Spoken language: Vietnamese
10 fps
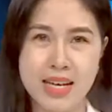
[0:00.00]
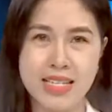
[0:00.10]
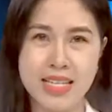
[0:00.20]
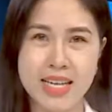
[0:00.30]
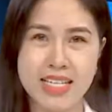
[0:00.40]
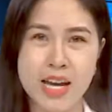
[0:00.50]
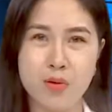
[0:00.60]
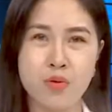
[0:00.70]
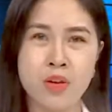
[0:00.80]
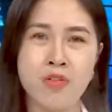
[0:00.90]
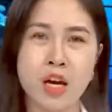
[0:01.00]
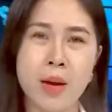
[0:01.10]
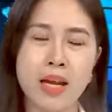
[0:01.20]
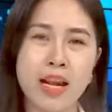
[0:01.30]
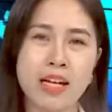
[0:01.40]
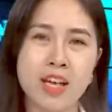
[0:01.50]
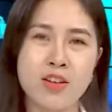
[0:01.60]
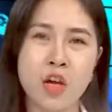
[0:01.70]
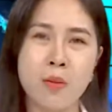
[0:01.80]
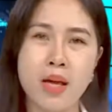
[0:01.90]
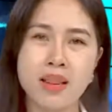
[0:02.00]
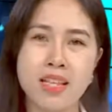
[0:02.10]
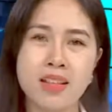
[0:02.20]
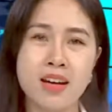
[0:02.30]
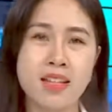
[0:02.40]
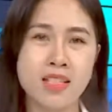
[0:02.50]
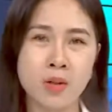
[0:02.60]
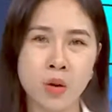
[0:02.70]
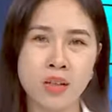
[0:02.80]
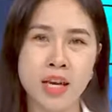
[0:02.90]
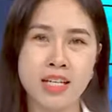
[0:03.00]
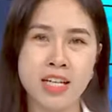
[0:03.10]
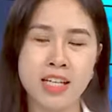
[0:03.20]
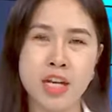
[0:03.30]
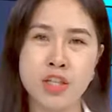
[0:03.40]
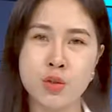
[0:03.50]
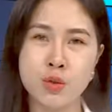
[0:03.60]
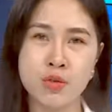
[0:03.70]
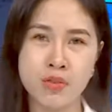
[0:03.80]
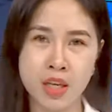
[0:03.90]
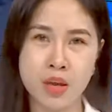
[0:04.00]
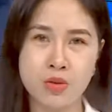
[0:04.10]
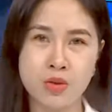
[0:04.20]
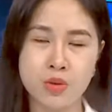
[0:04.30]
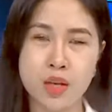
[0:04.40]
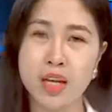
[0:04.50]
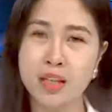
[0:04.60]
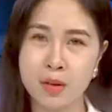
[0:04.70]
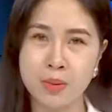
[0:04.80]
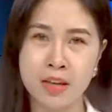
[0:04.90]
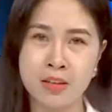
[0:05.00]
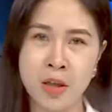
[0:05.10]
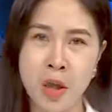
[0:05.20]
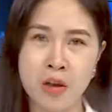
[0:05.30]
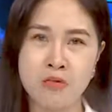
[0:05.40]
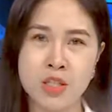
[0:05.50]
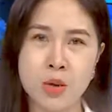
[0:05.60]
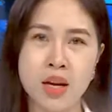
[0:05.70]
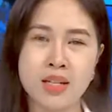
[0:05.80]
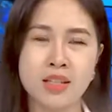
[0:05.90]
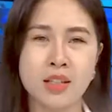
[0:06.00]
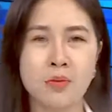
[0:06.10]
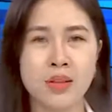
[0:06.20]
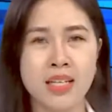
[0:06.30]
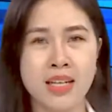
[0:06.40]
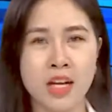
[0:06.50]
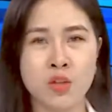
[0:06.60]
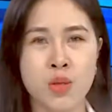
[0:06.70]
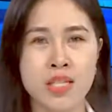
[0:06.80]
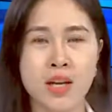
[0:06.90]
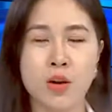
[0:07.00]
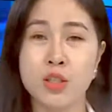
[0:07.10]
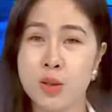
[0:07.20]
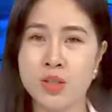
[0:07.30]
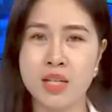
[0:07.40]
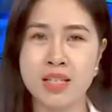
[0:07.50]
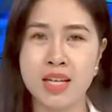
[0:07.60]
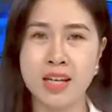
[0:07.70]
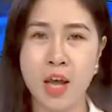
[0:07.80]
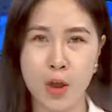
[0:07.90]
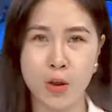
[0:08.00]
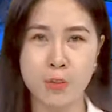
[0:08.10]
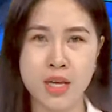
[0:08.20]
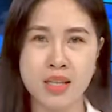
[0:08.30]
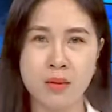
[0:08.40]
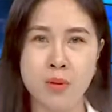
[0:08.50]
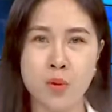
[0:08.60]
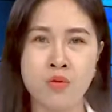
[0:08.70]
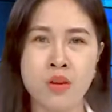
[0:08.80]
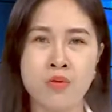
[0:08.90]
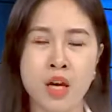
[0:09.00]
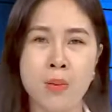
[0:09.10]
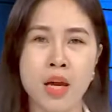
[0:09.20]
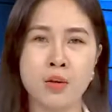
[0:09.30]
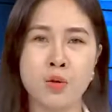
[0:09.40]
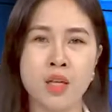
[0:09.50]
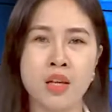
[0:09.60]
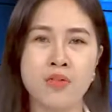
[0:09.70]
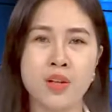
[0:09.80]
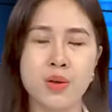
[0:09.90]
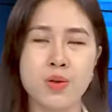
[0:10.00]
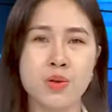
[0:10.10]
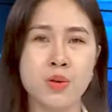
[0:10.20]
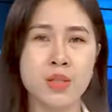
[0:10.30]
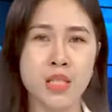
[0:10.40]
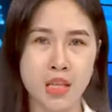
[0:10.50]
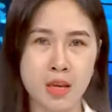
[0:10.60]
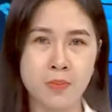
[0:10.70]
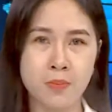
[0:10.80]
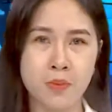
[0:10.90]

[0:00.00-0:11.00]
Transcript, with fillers: Xin kính chào quý vị và các bạn đang theo dõi bản tin thời sự quốc tế trên kênh YouTube VNews truyền hình thông tấn. Vừa rồi là những thông tin đáng chú ý sẽ có trong chương trình. Còn bây giờ mời quý vị và các bạn cùng đến với nội dung chi tiết.